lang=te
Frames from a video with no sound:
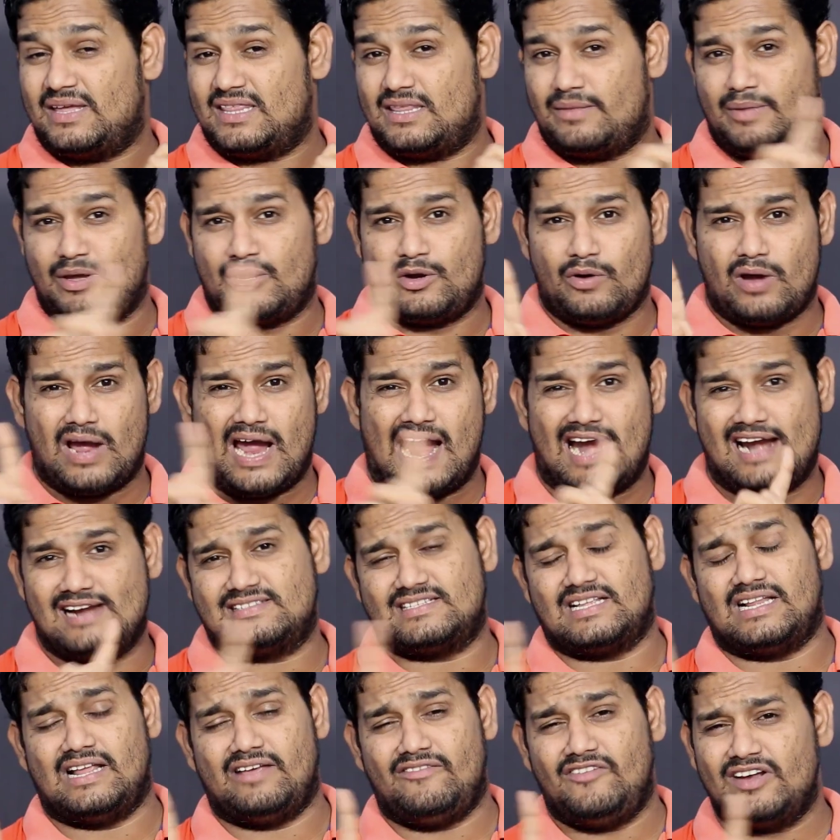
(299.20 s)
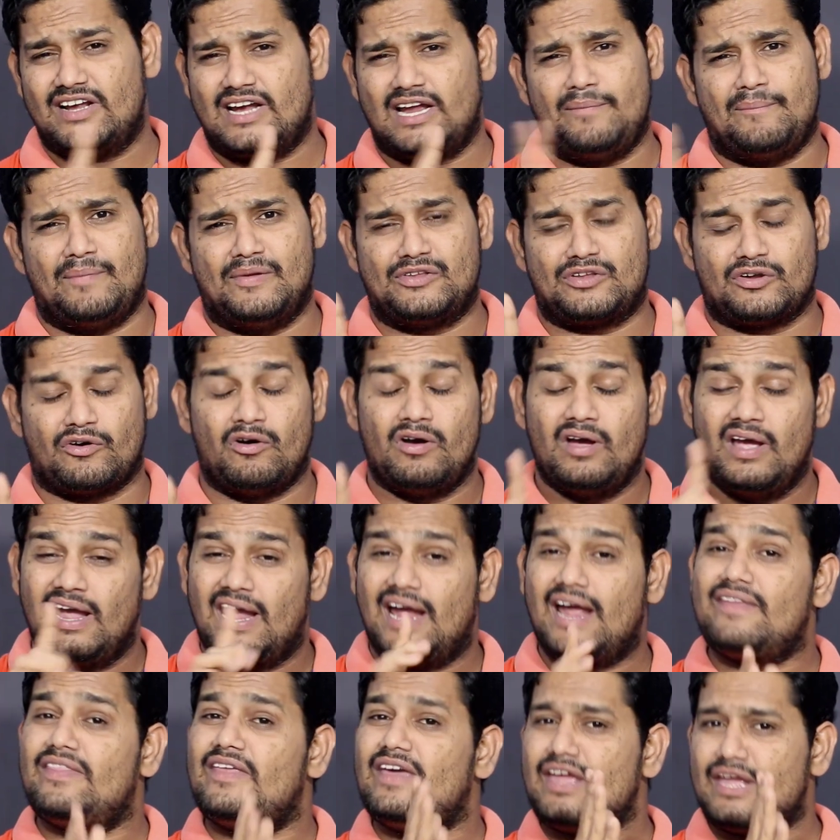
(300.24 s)
మీద మీకు యాడ్స్ అనేవి కనిపించవు
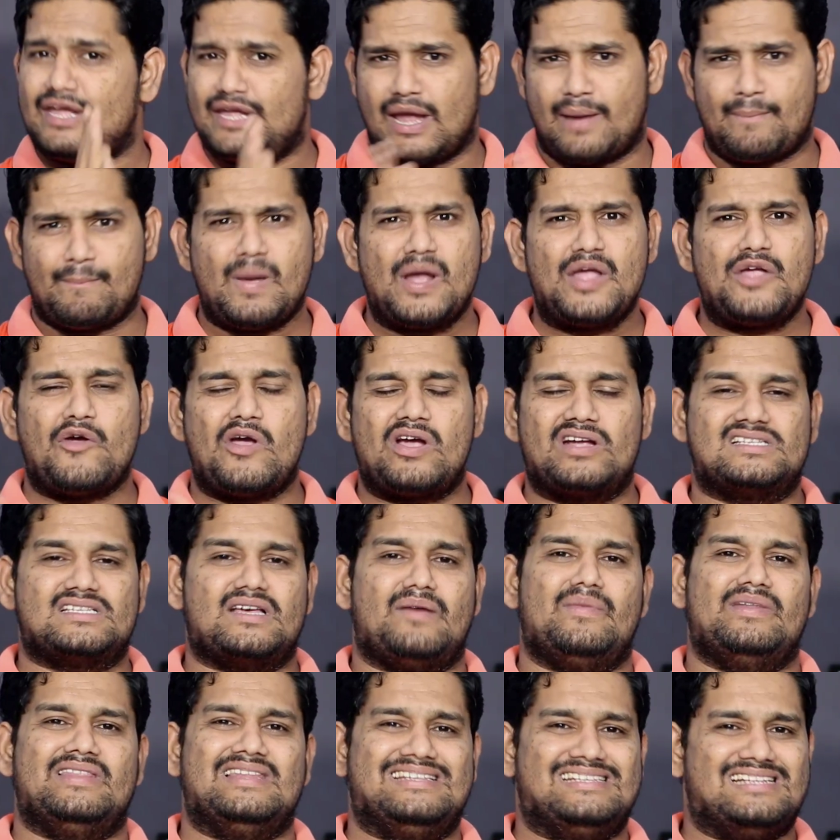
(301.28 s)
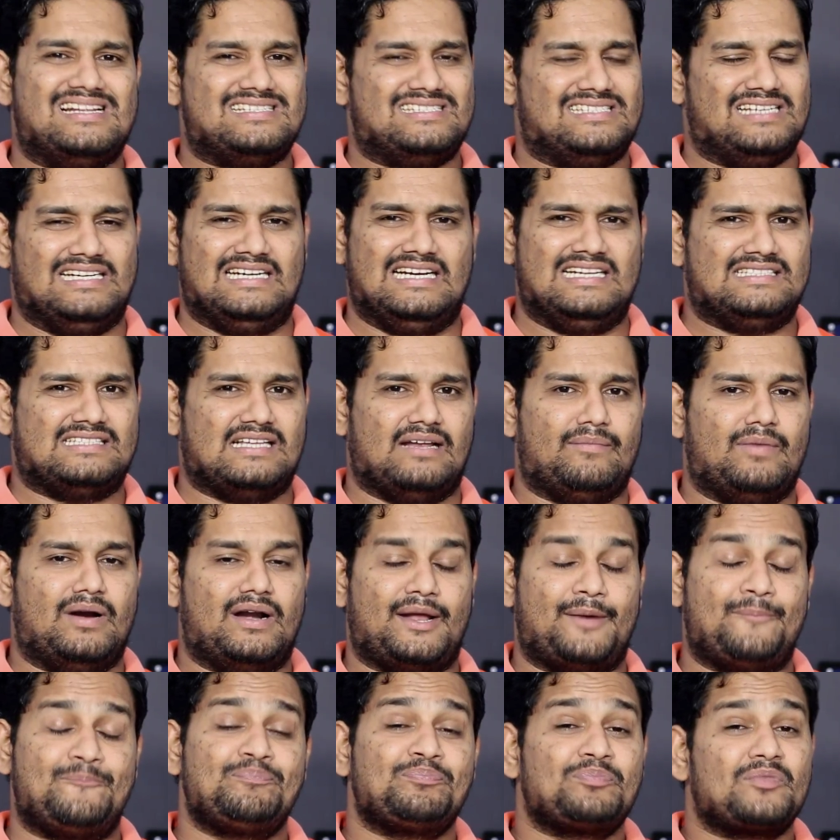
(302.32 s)
ఇది ఎంఐఓకి సంబంధించిన సెట్టింగ్స్
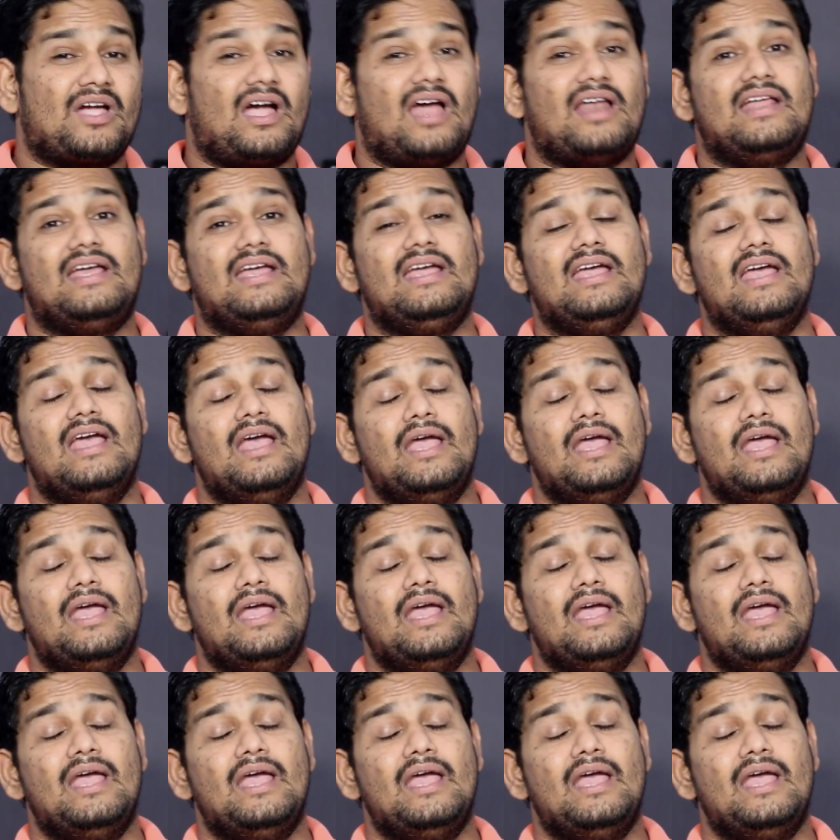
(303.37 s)
అనమాట కానీ